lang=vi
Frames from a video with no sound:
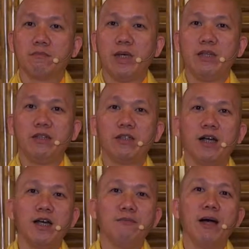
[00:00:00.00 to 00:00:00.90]
mây
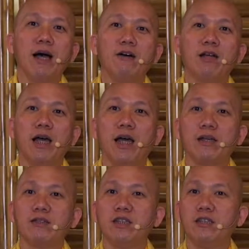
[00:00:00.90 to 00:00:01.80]
rời bao
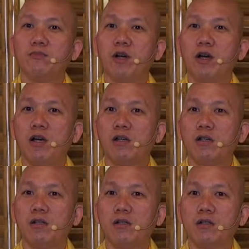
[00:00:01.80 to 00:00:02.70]
la chim hót
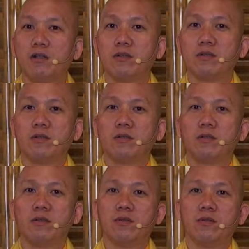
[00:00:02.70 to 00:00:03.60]

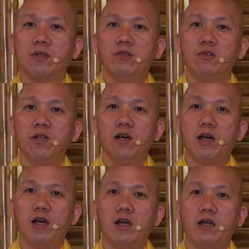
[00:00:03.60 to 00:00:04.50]
liếu
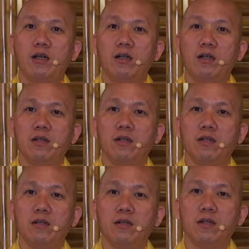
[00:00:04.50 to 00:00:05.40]
lo
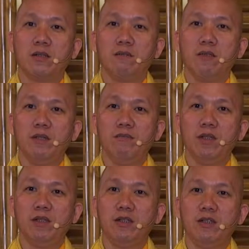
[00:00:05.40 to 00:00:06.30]
bình
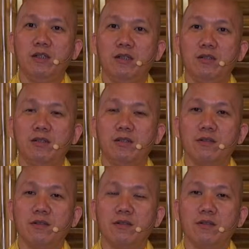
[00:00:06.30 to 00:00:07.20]
minh ờ,
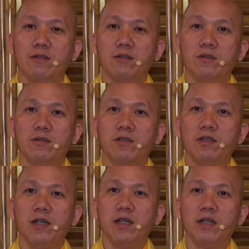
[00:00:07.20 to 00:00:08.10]

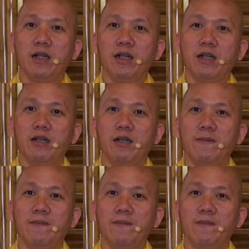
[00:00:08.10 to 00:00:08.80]
xuất hiện lên á